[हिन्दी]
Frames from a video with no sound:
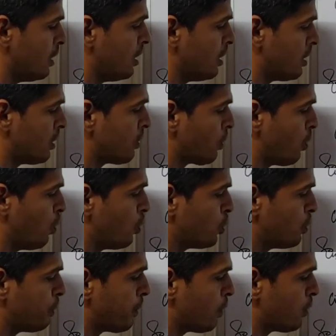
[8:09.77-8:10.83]
देर
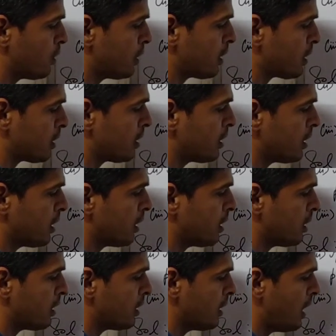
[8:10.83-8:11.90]
क्रॉस प्रोडक्ट
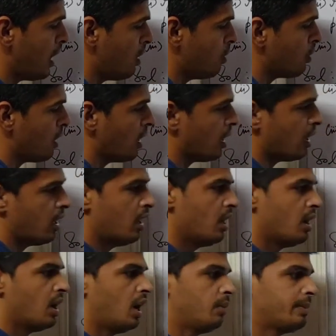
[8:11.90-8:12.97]
क्या होगा
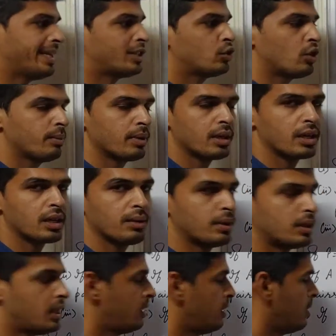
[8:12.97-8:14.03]
हम एक्चुअल बना के
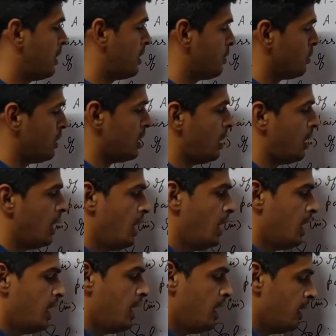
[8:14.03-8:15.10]
बताते हैं तो देखिए
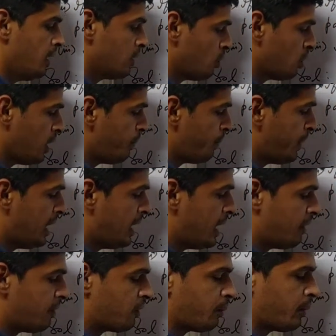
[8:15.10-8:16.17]
क्योंकि P
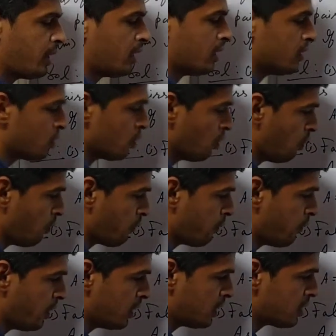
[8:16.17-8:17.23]
लेफ्ट में है सो
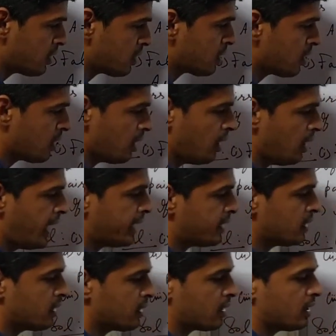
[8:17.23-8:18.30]
फर्स्ट
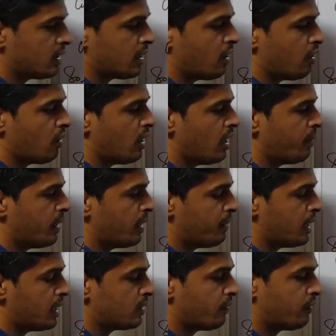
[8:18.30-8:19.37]
लेटर किसका होगा हमारे
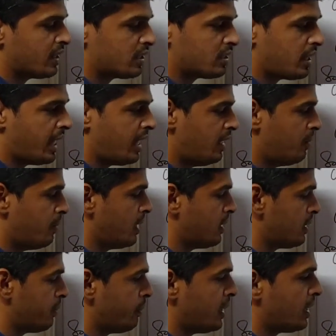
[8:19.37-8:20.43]
पास फर्स्ट
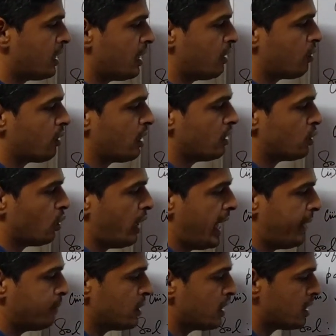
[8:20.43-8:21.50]
एलिमेंट P के होंगे सो so,
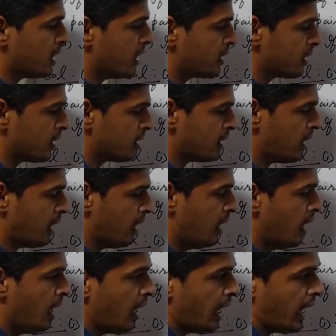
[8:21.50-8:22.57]
M से स्टार्ट करते
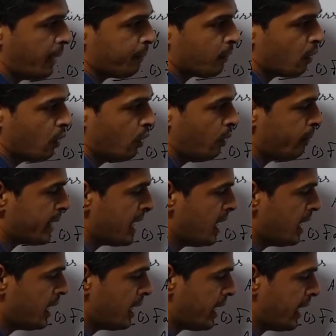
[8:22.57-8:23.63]
हैं M को
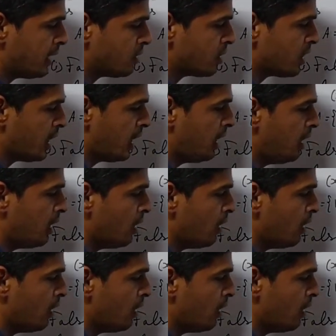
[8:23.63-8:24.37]
पहले N से